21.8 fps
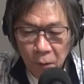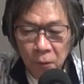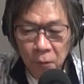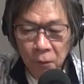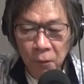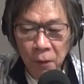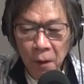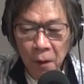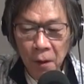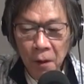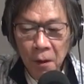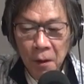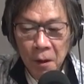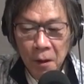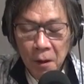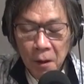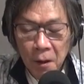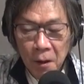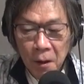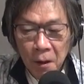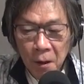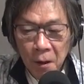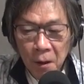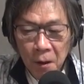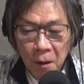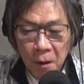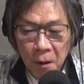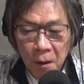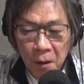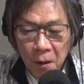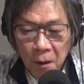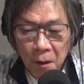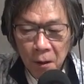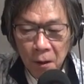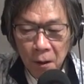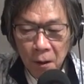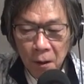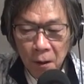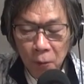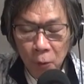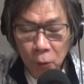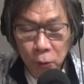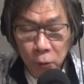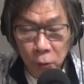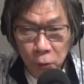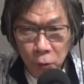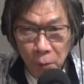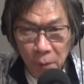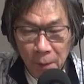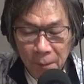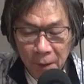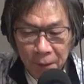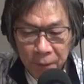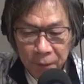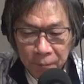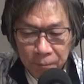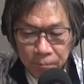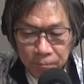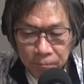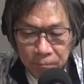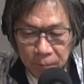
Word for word: ここで、えー、音を止めます。